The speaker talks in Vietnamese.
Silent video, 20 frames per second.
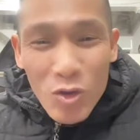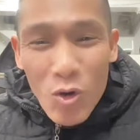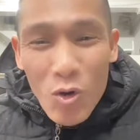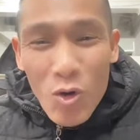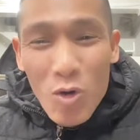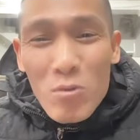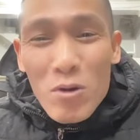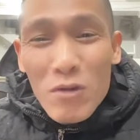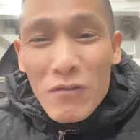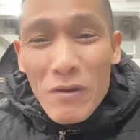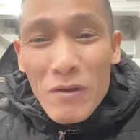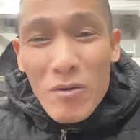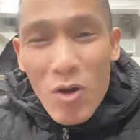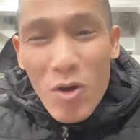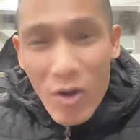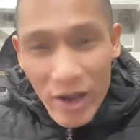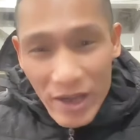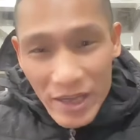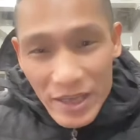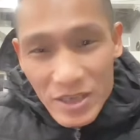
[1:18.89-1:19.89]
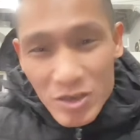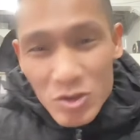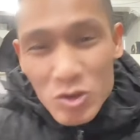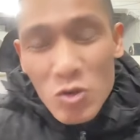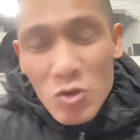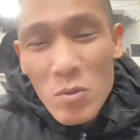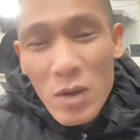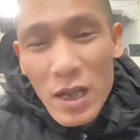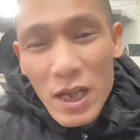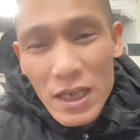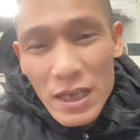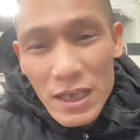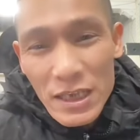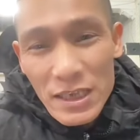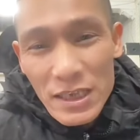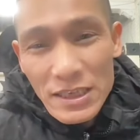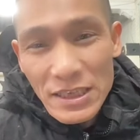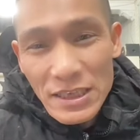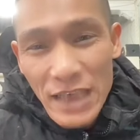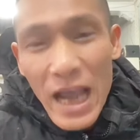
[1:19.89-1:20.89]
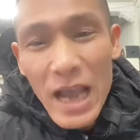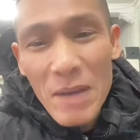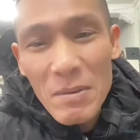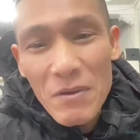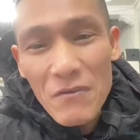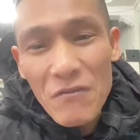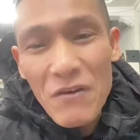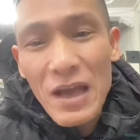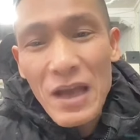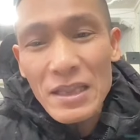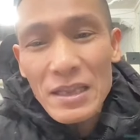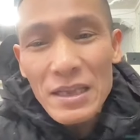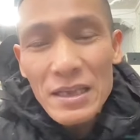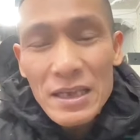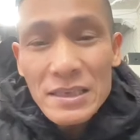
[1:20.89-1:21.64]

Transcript: Tù không được phép đòi hỏi Nói chung là chạy và phát